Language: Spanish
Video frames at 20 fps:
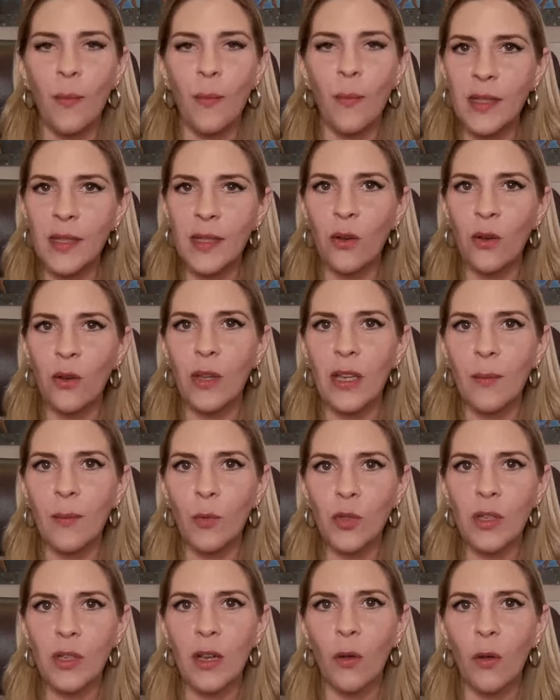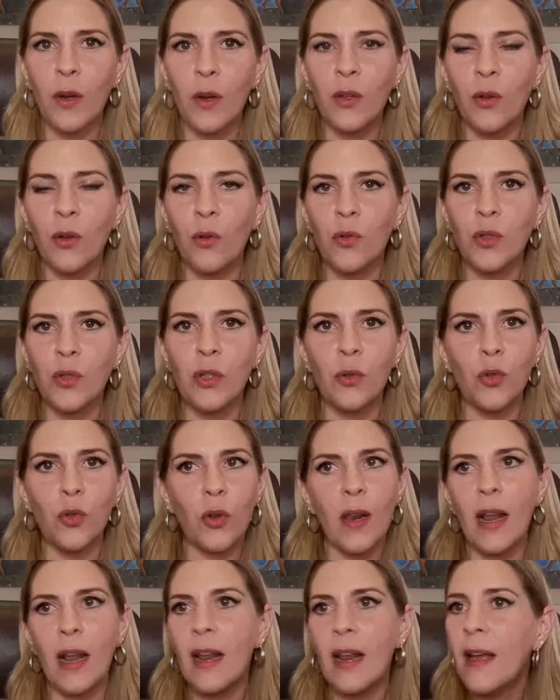como se lo dijimos en el cuarto
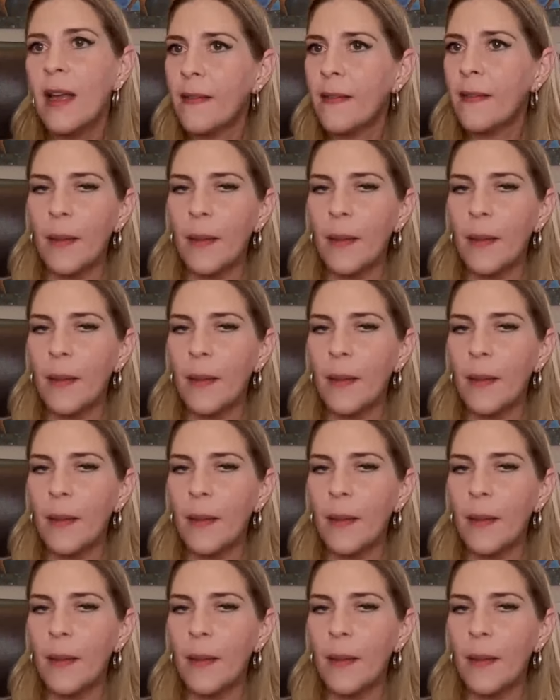constitucional,